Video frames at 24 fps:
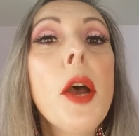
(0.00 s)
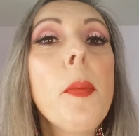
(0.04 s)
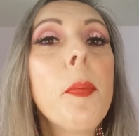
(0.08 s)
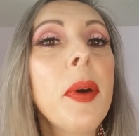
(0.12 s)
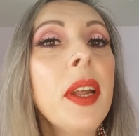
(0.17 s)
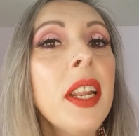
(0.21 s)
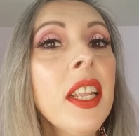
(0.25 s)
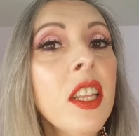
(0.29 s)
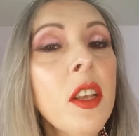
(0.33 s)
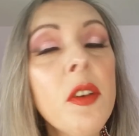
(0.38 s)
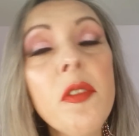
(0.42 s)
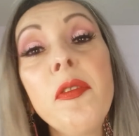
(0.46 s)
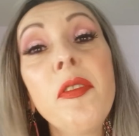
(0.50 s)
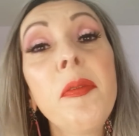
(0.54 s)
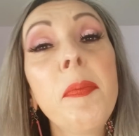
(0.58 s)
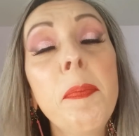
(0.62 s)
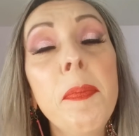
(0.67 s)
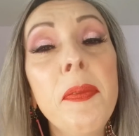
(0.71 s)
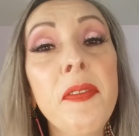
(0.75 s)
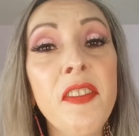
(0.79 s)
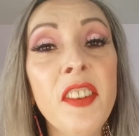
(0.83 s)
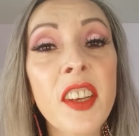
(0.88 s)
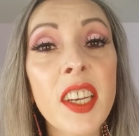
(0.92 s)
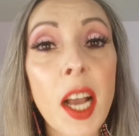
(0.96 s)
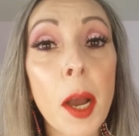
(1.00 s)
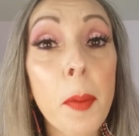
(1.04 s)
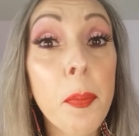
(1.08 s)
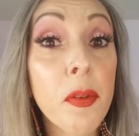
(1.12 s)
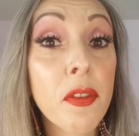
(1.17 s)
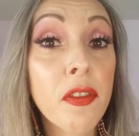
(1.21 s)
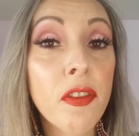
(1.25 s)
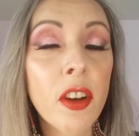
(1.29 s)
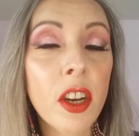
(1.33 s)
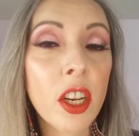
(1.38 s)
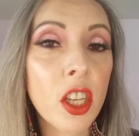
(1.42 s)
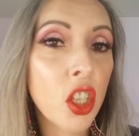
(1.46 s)
para não ficar
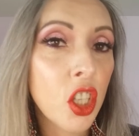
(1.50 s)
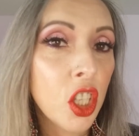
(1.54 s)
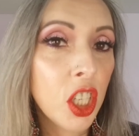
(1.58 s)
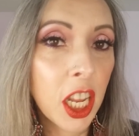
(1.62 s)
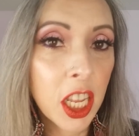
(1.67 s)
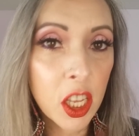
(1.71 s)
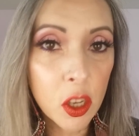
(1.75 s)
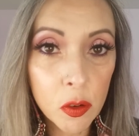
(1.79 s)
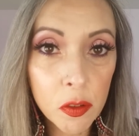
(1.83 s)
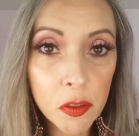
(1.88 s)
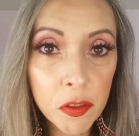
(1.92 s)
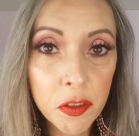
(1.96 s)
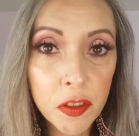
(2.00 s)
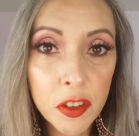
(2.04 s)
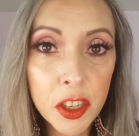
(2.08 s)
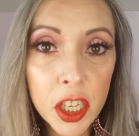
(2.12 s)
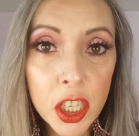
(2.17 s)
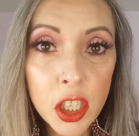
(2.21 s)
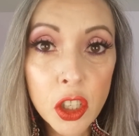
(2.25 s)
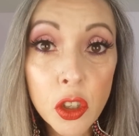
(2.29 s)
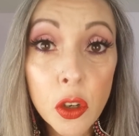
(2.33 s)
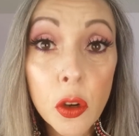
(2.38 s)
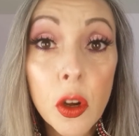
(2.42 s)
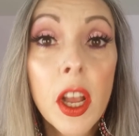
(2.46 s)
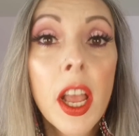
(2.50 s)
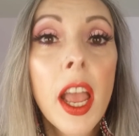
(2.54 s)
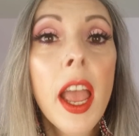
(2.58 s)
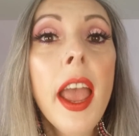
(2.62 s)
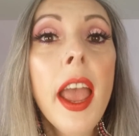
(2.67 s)
por fora de nenhum vídeo.